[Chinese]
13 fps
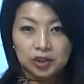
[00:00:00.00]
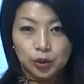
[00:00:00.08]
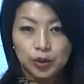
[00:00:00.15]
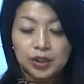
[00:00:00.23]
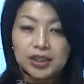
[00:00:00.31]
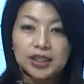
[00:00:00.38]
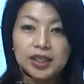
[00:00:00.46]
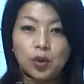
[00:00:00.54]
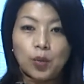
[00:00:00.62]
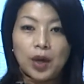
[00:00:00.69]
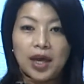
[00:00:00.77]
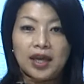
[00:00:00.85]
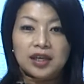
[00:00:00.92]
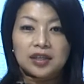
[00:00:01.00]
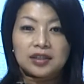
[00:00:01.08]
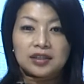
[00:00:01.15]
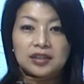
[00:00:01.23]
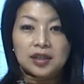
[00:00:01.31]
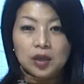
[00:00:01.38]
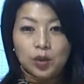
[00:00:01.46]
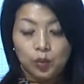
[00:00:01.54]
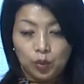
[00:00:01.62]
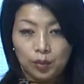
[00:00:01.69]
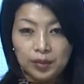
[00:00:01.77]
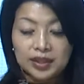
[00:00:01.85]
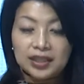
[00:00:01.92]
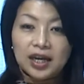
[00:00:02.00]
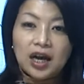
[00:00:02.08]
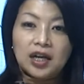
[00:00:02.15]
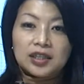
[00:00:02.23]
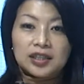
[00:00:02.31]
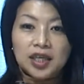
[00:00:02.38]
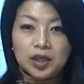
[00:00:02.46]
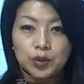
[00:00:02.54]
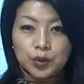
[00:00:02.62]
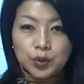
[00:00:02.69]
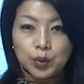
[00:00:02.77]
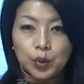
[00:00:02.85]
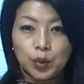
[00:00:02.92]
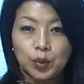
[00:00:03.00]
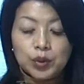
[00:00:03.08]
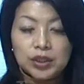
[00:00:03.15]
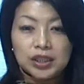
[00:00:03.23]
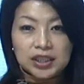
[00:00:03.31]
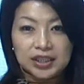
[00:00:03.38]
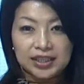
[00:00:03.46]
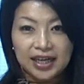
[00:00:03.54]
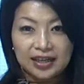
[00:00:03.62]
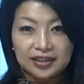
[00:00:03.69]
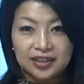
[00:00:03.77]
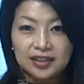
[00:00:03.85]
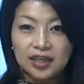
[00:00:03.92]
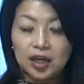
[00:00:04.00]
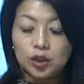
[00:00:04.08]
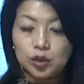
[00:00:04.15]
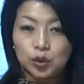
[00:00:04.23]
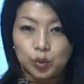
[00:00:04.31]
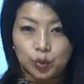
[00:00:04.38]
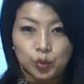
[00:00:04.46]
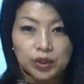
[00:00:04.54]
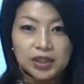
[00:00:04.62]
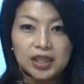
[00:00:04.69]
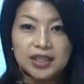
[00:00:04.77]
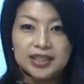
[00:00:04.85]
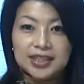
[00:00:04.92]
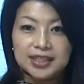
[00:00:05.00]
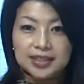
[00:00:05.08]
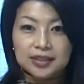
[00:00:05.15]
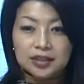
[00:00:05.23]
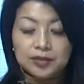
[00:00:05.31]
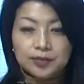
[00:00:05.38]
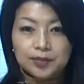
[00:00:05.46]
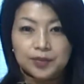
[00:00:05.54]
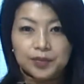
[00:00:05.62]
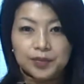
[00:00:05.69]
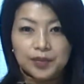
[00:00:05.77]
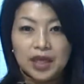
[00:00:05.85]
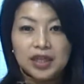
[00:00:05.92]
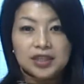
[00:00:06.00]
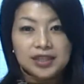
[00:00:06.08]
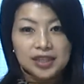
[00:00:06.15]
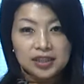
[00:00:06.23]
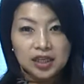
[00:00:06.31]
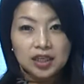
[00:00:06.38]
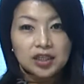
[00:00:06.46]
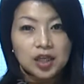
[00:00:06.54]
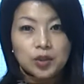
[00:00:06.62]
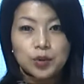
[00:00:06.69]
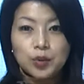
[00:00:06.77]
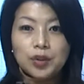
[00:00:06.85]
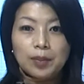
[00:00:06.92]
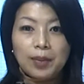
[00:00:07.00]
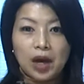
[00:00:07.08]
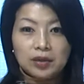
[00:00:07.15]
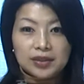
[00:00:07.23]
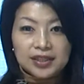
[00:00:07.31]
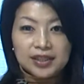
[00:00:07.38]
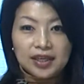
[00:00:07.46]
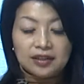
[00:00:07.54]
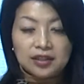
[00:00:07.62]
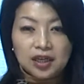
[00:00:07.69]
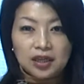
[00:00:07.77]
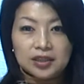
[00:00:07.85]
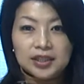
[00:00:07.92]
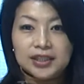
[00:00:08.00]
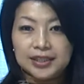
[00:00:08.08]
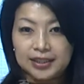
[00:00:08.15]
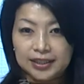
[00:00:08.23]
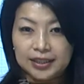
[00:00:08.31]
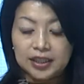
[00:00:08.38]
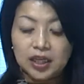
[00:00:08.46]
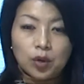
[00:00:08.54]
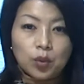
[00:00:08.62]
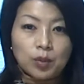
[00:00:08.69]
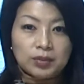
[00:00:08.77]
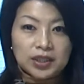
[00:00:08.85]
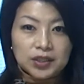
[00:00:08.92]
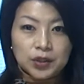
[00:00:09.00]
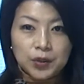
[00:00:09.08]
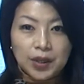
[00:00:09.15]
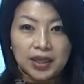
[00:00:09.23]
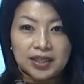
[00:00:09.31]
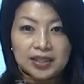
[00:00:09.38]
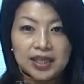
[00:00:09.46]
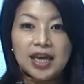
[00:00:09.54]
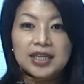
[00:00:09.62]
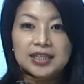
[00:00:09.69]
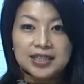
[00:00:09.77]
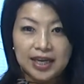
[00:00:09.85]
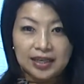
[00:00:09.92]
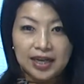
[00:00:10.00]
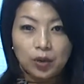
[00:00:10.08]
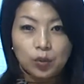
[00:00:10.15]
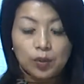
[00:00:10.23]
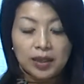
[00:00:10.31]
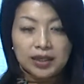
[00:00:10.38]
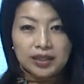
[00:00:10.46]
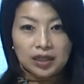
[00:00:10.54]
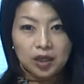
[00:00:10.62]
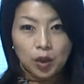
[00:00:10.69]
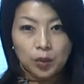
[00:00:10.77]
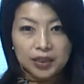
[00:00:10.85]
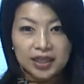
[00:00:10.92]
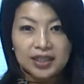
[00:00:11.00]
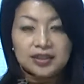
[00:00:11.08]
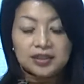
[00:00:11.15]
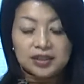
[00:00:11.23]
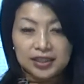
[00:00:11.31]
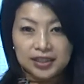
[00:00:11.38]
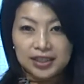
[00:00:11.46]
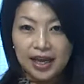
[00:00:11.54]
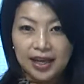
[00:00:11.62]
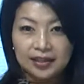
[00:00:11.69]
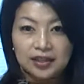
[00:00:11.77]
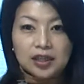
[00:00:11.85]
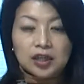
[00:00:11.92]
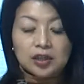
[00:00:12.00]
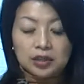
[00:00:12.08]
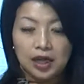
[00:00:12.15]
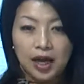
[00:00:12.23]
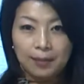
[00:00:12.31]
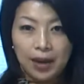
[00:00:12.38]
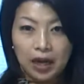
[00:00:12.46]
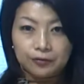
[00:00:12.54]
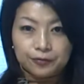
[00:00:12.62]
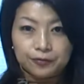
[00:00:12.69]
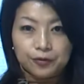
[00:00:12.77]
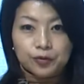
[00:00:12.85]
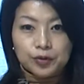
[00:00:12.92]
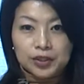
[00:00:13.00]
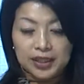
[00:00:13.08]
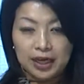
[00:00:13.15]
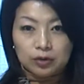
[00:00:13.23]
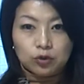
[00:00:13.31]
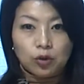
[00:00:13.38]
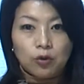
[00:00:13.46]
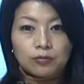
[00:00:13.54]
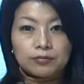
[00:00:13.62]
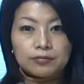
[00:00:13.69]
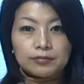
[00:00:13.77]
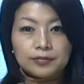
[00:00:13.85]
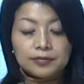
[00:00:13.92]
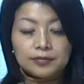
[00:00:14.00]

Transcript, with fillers: 就是因为我们的耶稣是上帝的独生子。借着耶稣的保险呢，洗净了我们的罪，才让我们能够跟亲爱的阿巴父相通。